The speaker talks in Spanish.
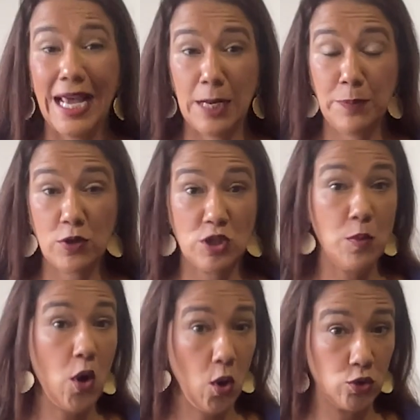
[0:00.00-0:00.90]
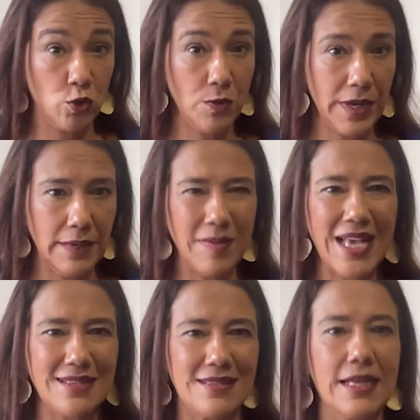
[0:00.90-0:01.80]
el próximo octubre,
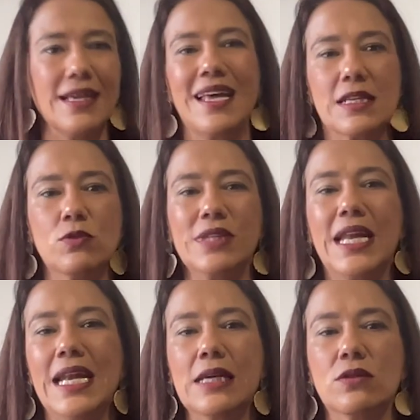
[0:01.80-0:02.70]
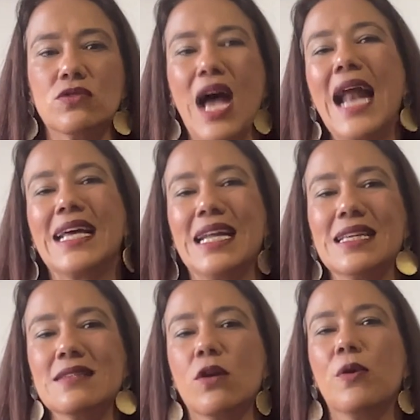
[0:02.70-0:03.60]
es decir, que resulten electos
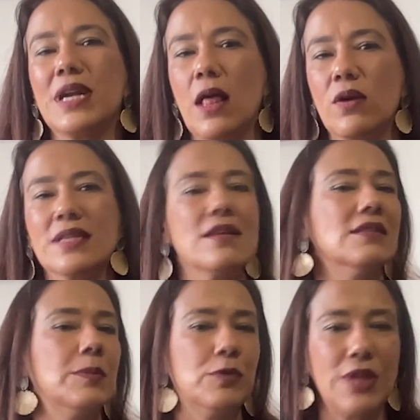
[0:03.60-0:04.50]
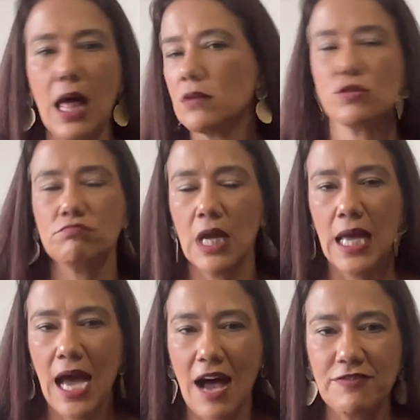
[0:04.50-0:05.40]
alcaldes, gobernadores, diputados
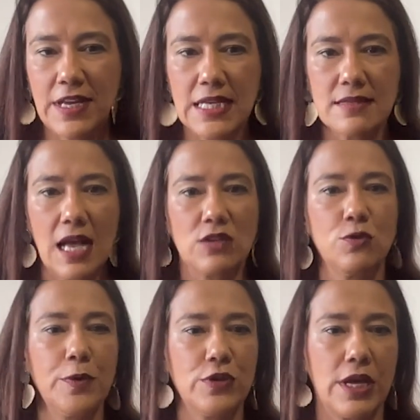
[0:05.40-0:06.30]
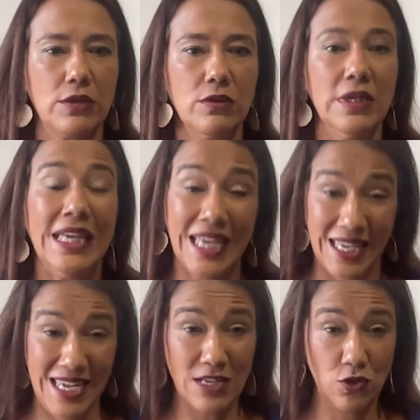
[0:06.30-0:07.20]
afines a su proyecto,
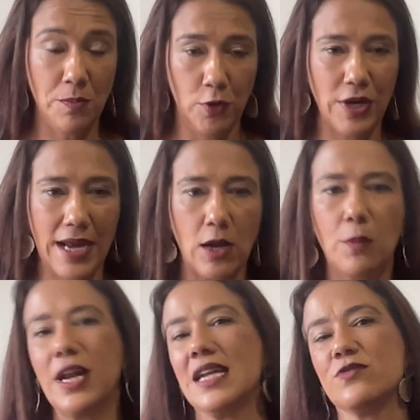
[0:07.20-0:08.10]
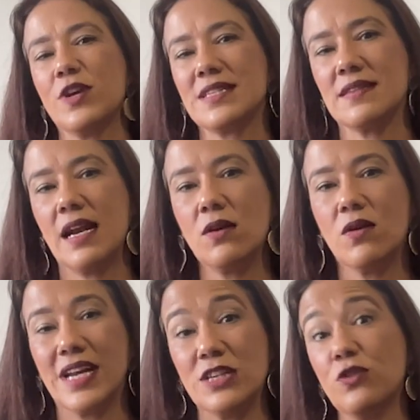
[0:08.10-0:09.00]
y eso podría recomponer las fuerzas en el
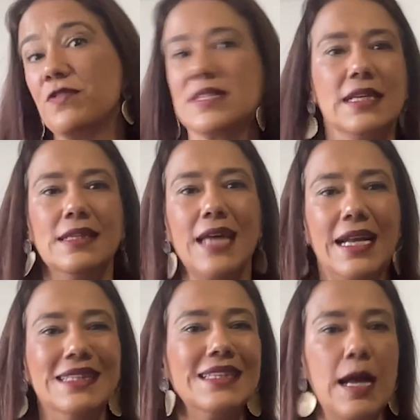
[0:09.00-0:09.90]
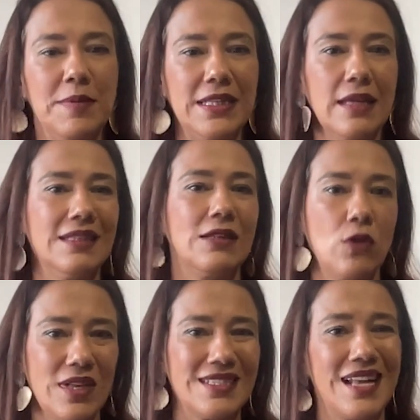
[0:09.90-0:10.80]
Congreso y facilitar el trámite de
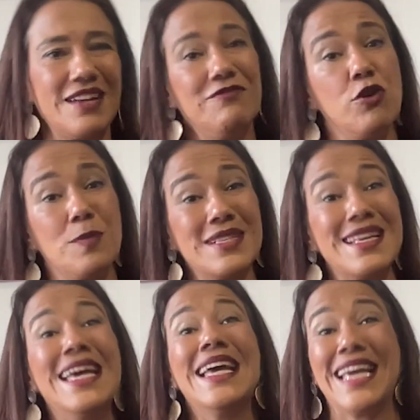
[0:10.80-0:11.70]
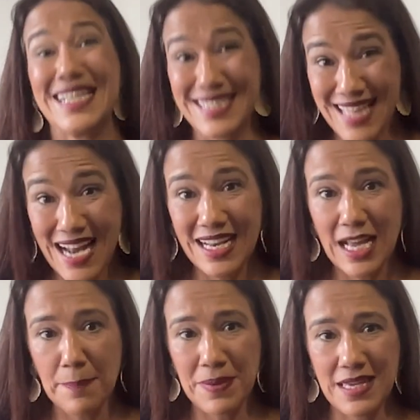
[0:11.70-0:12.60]
todas las reformas que están en
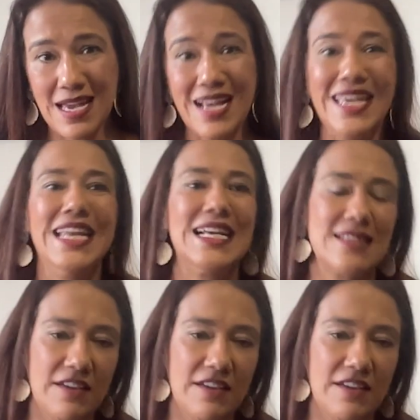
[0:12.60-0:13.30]
capilla y las